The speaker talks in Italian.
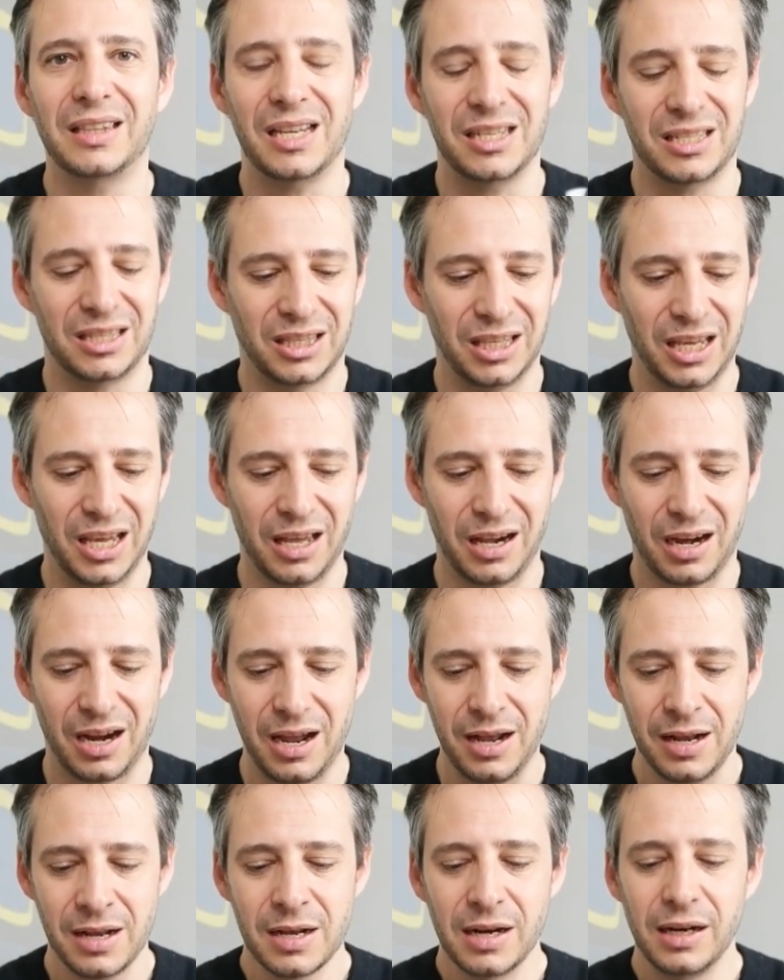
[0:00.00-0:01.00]

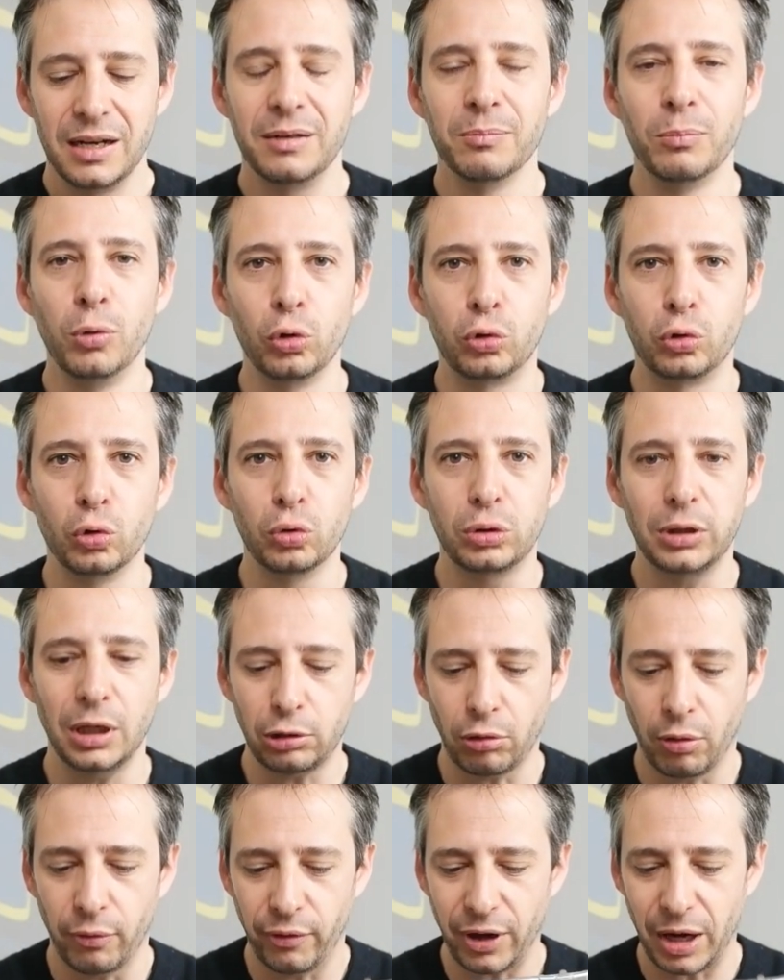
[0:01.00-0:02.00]
tastiera Bluetooth la
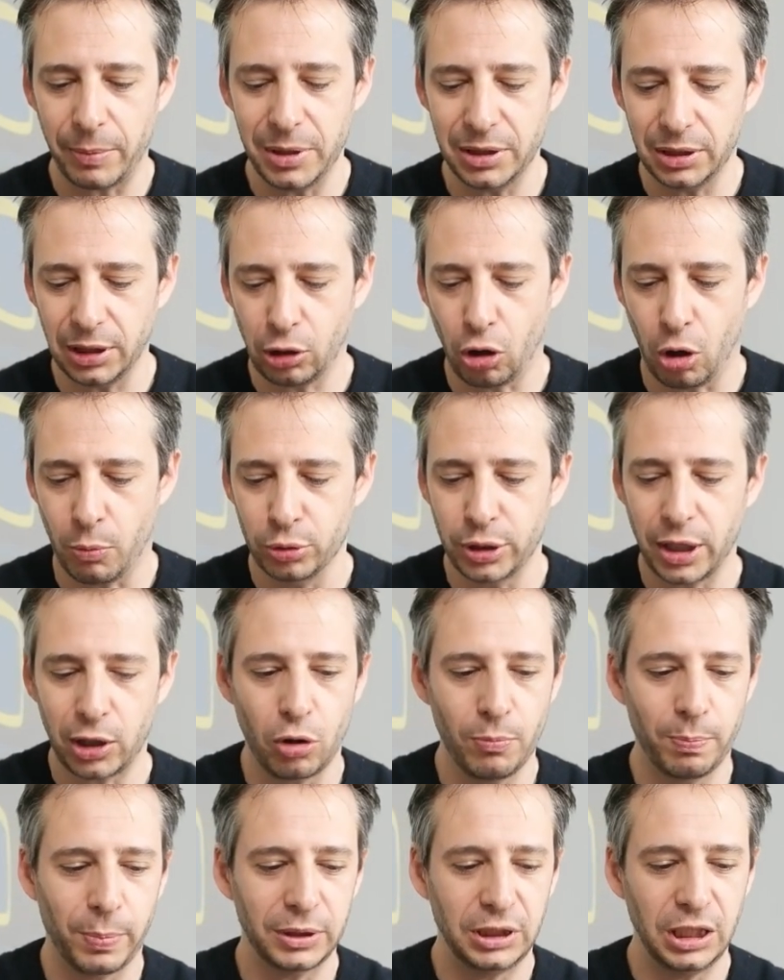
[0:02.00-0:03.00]
trovo veramente comoda, è
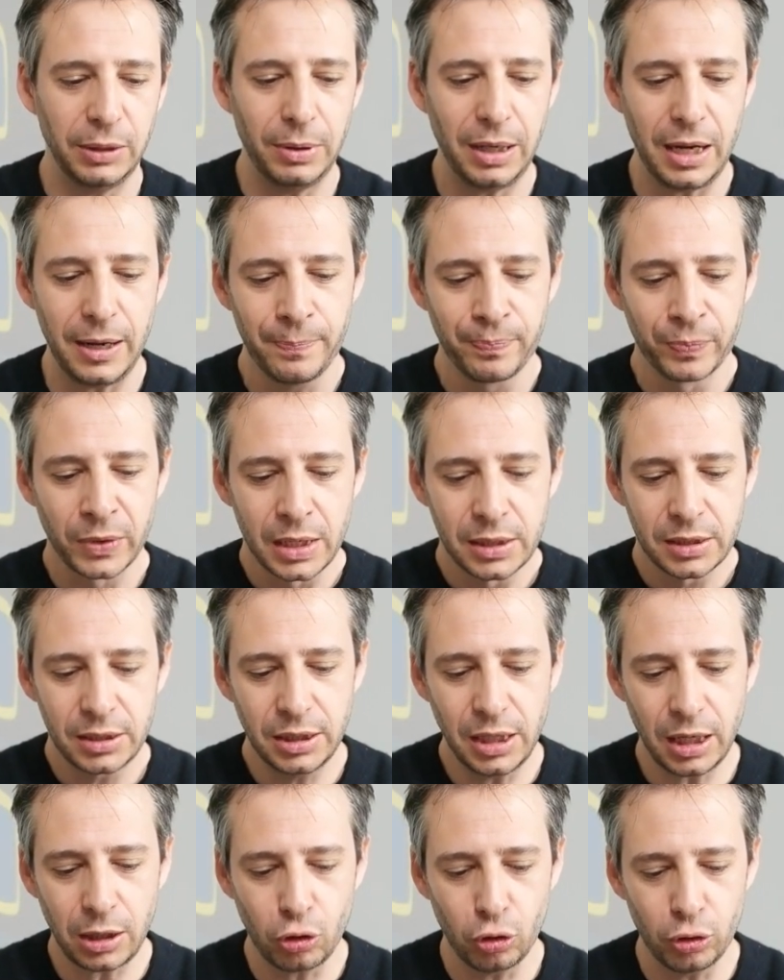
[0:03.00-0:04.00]
compatibile sia